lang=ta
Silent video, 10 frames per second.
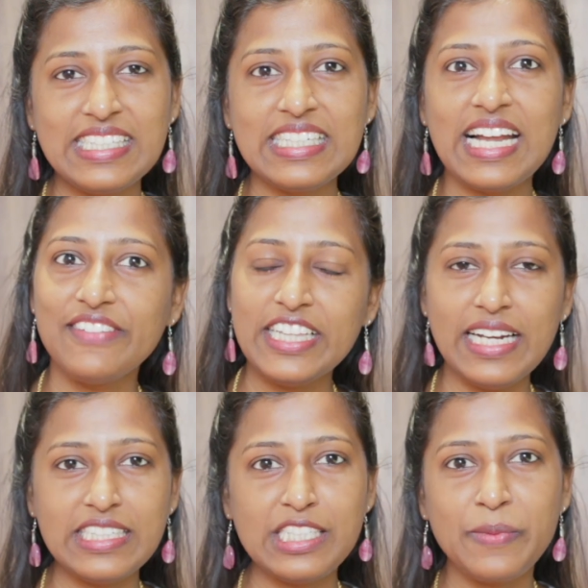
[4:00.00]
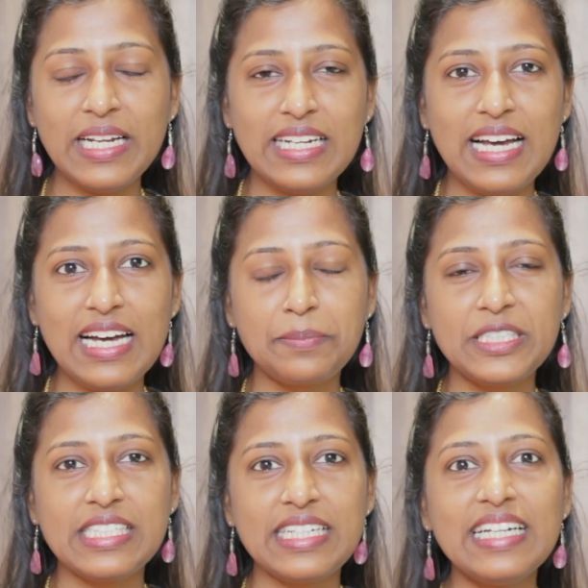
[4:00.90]
ஆயிடுச்சு நான் வந்து லஞ்ச் வேலைலாம்
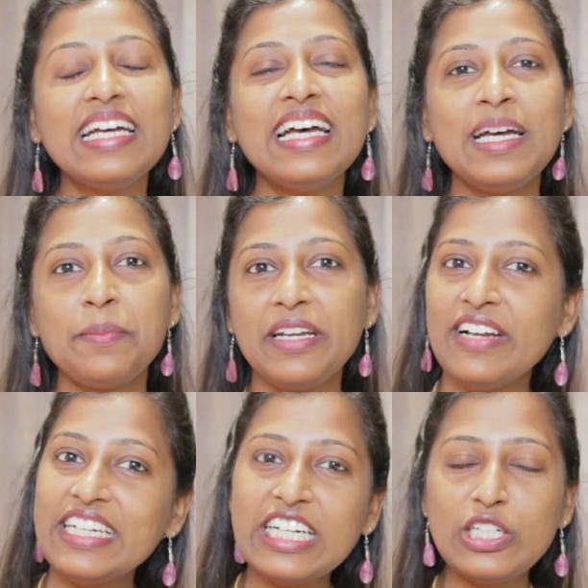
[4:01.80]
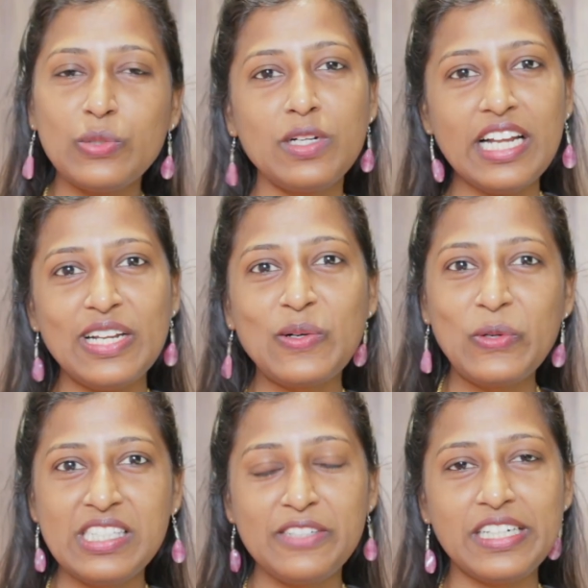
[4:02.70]
ஆரம்பிச்சிட்டேன் மீன்வேல் டென் டூவோ நல்லா
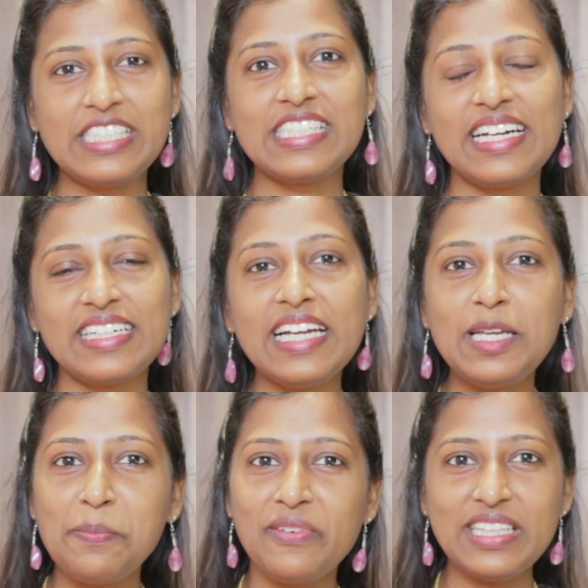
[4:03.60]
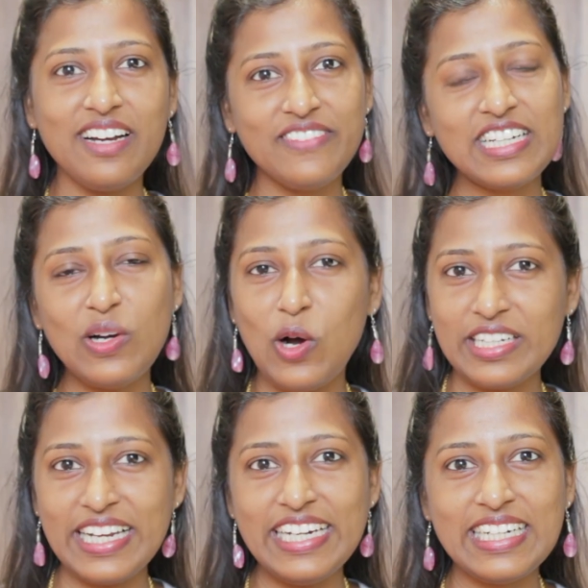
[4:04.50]
குளிச்சு ஃப்ரெஷ் ஆகிட்டா இப்போ வந்து அவளுக்கு
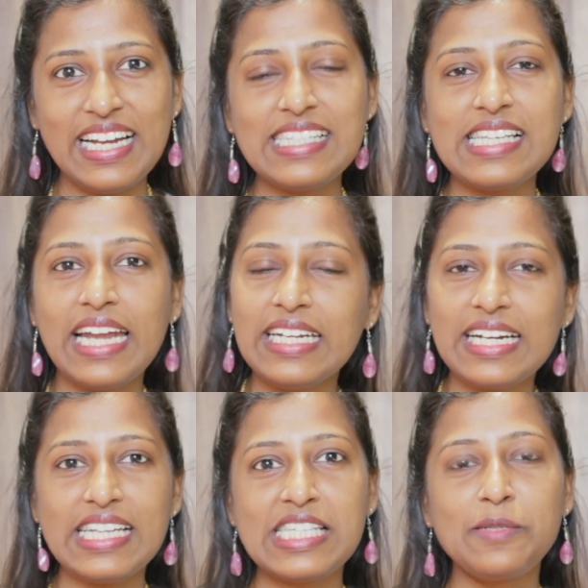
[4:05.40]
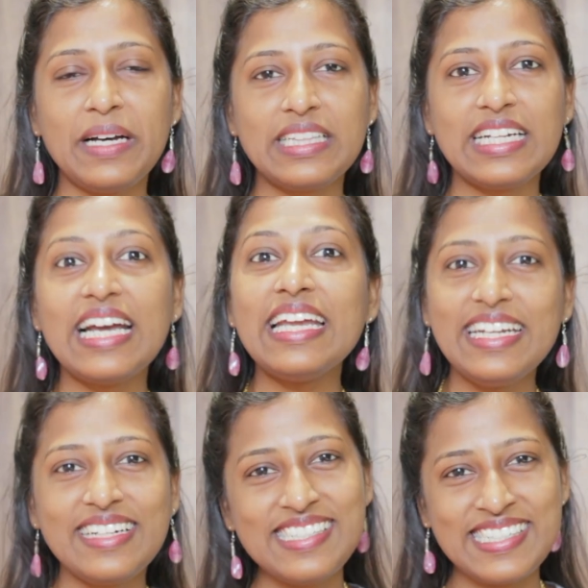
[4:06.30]
ஆன்லைன் கிளாஸ் என்ன கிளாஸ்னு பார்த்தீங்கன்னா
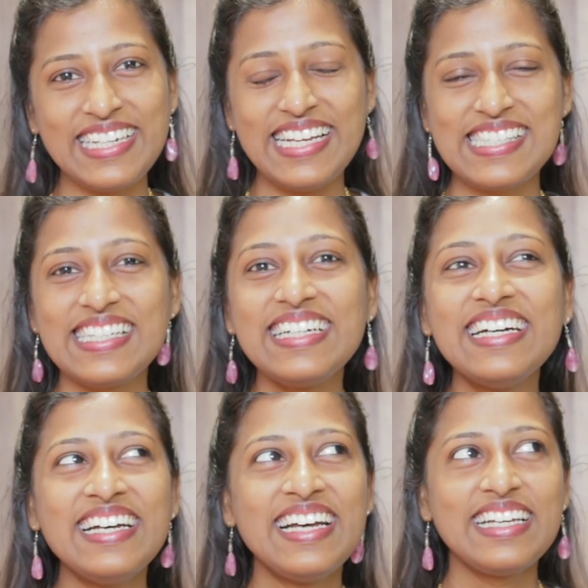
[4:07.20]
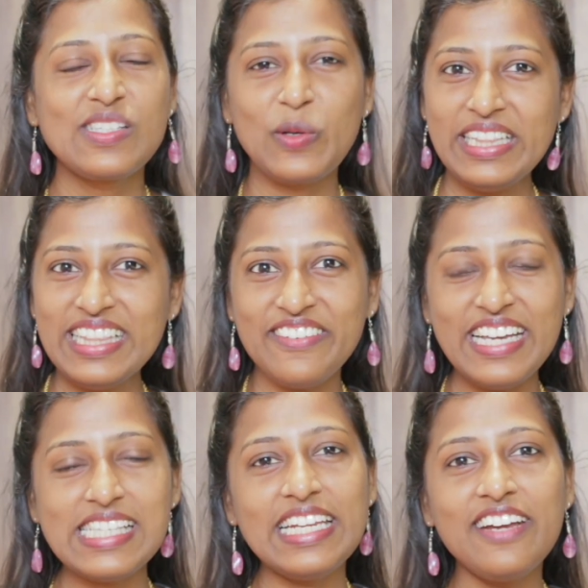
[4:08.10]
இங்கிலீஷ் கிளாஸு ஸோ இந்த
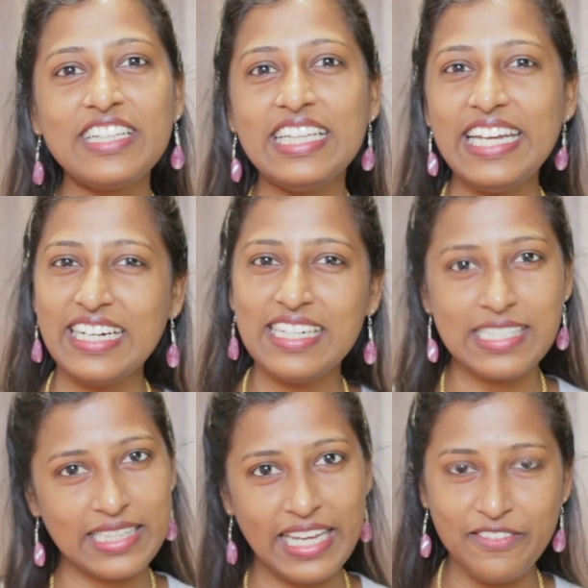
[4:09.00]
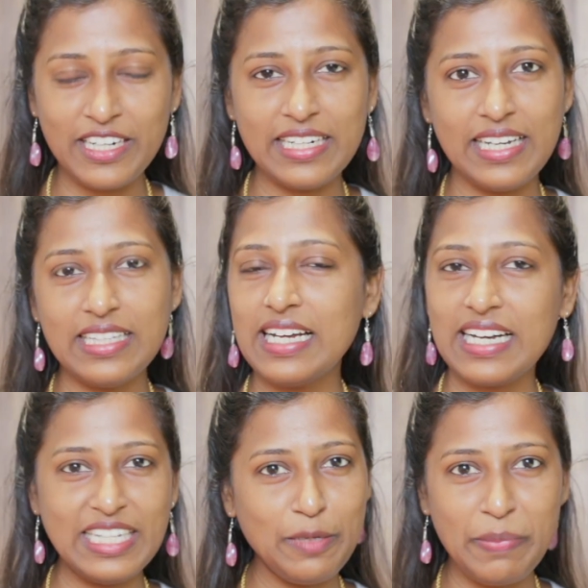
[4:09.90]
வயசுலேயே வந்து இங்கிலீஷ் தேவை கிடையாது
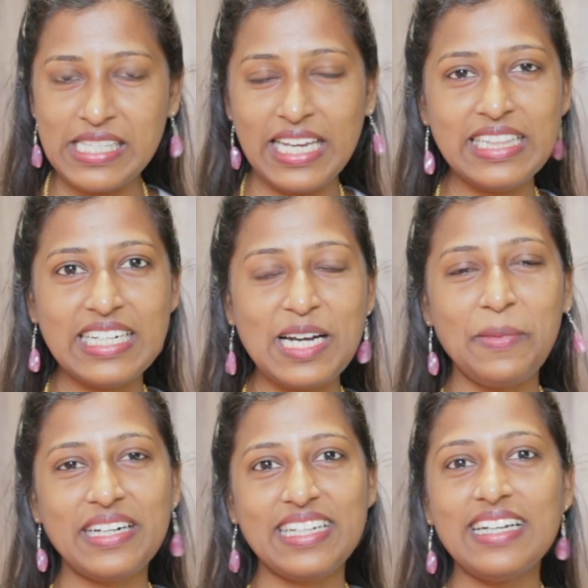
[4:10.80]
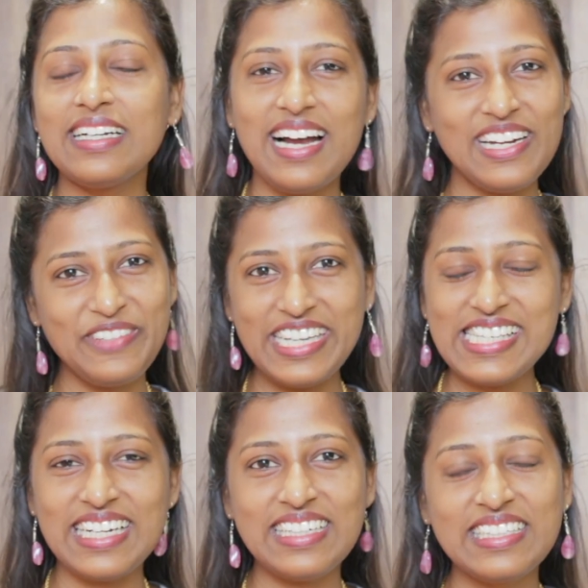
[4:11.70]
நான் கண்டிப்பாக சேர்த்துருக்க மாட்டேன் நாலு
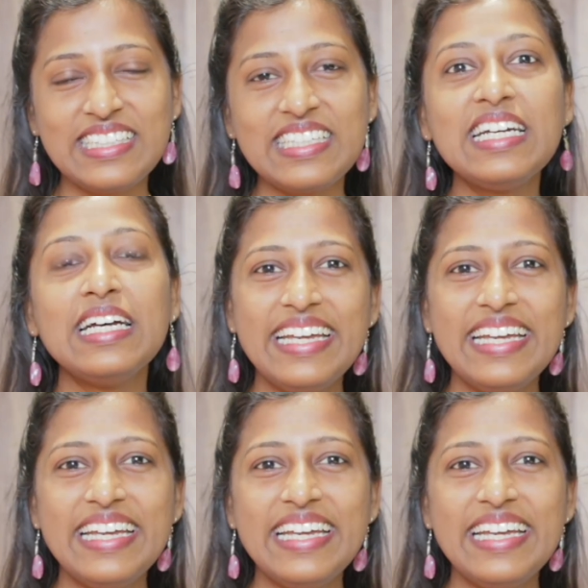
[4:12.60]
வயசு ஆகுது